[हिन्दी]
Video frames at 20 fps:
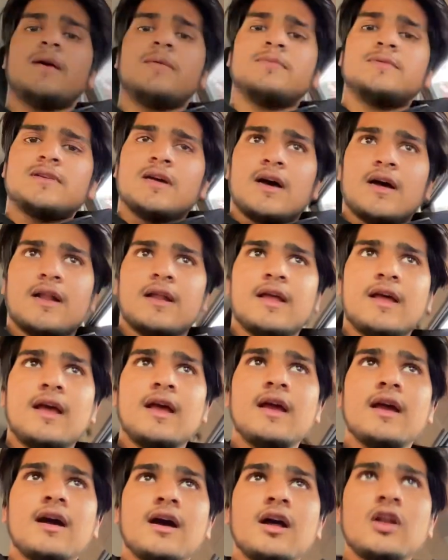अब जा रहे
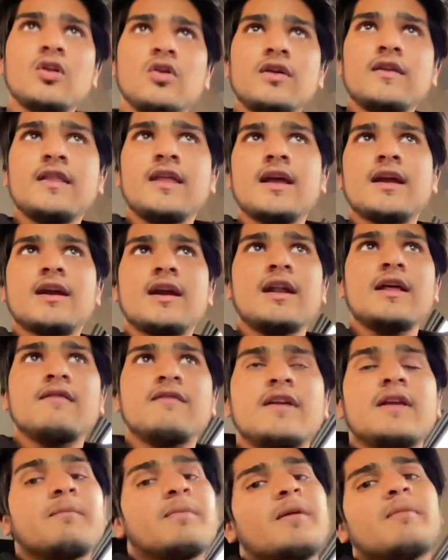हैं अलोए देखने
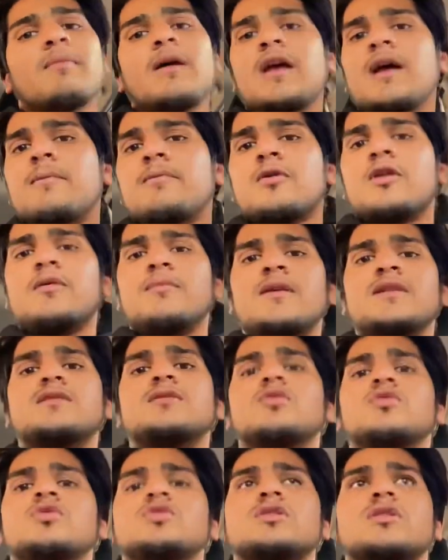वहीं पे मायापुरी में
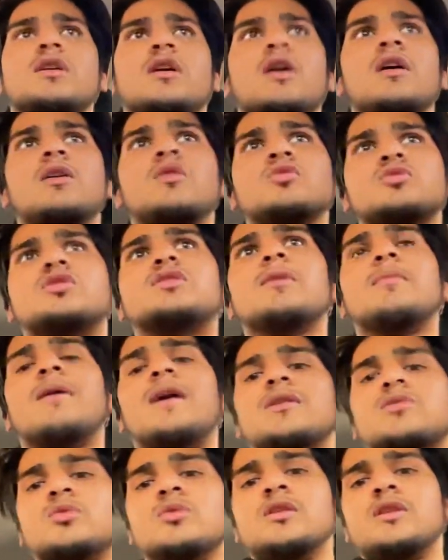उसका उससे
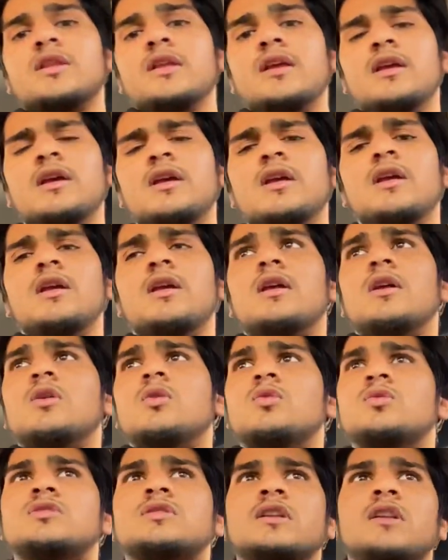बात हुई थी
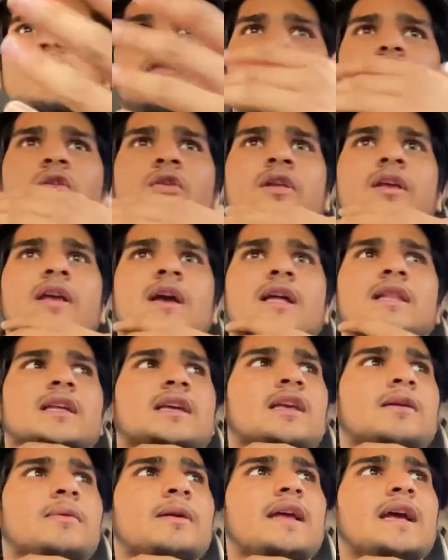उसने फोन किया था
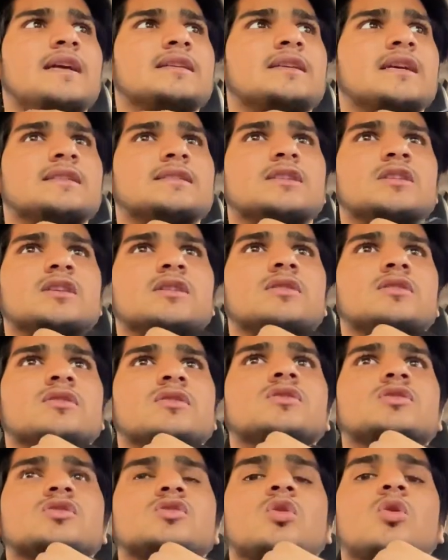कि भाई ऐसे ऐसे
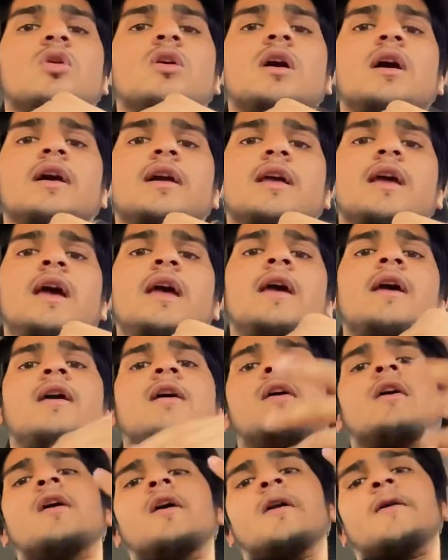स्टॉक आ गया
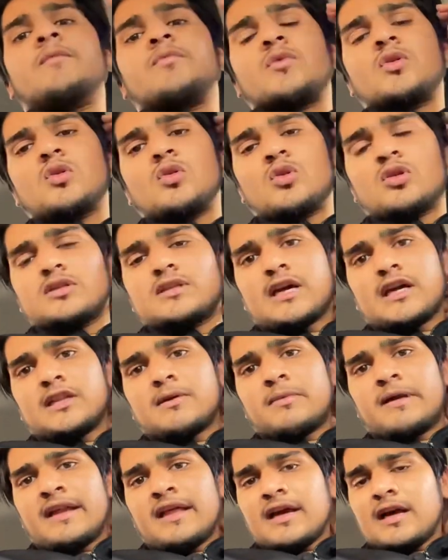है और ज़्यादा
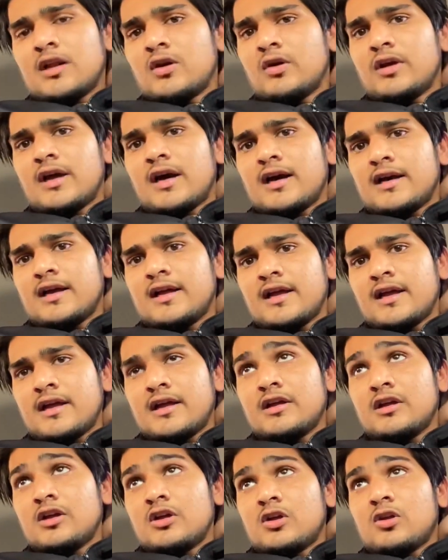बढ़िया लोहे आ गया
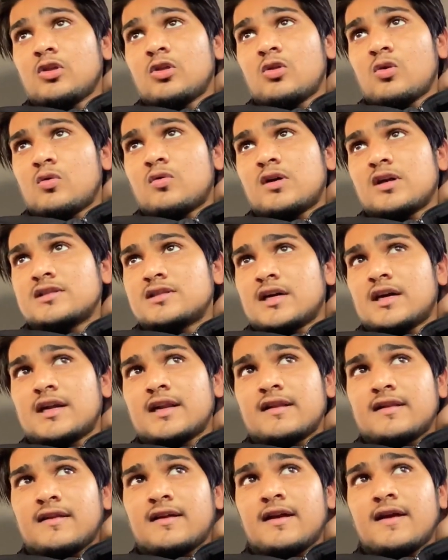है तो वहाँ जा
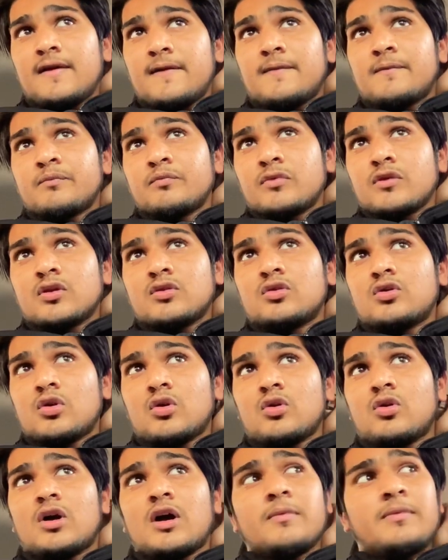रहे थे
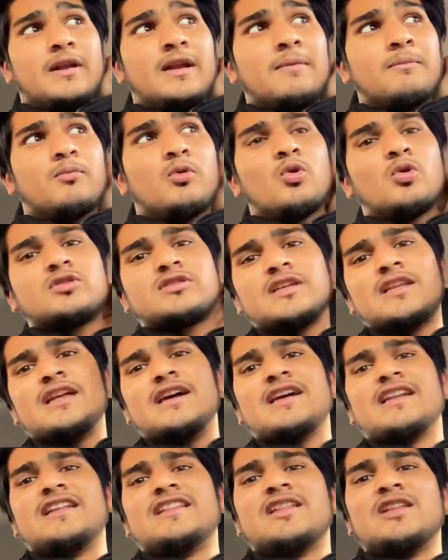तो अभी ना भूख सी
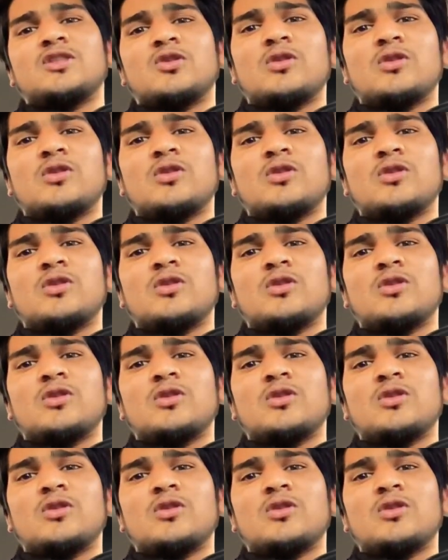लग रही थी तो